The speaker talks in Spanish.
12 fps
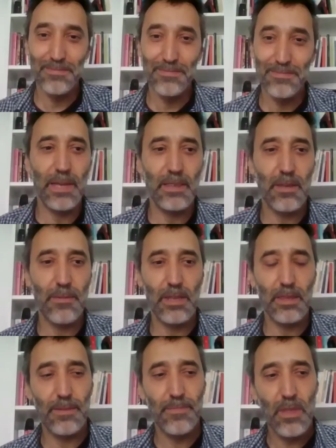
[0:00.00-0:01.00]
el
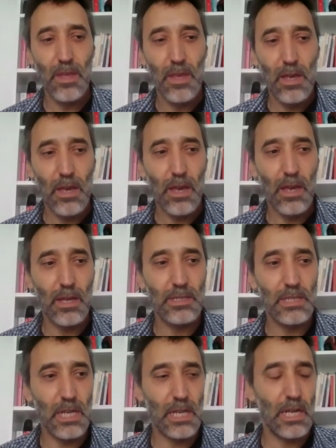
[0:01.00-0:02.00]
2020. Eh,
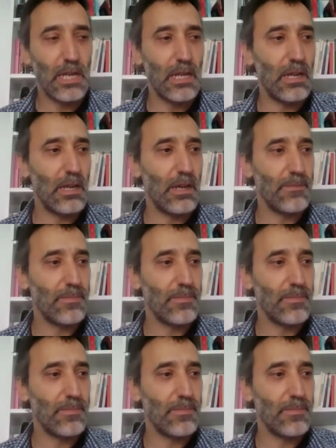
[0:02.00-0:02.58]
si quiere,